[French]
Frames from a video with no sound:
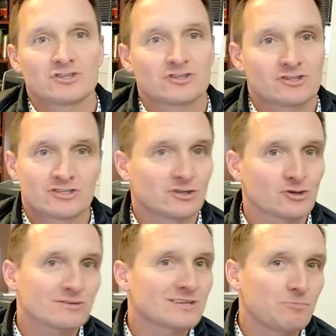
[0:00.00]
dis
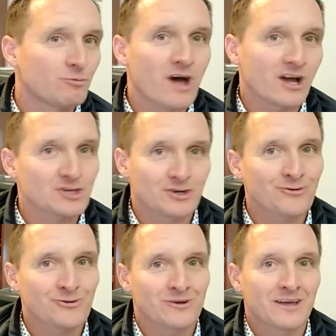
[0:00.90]
toujours, c'est le plus
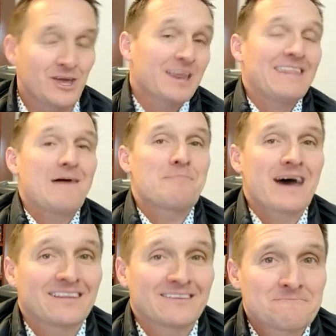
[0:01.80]
dangereux. Il n'y a rien à faire.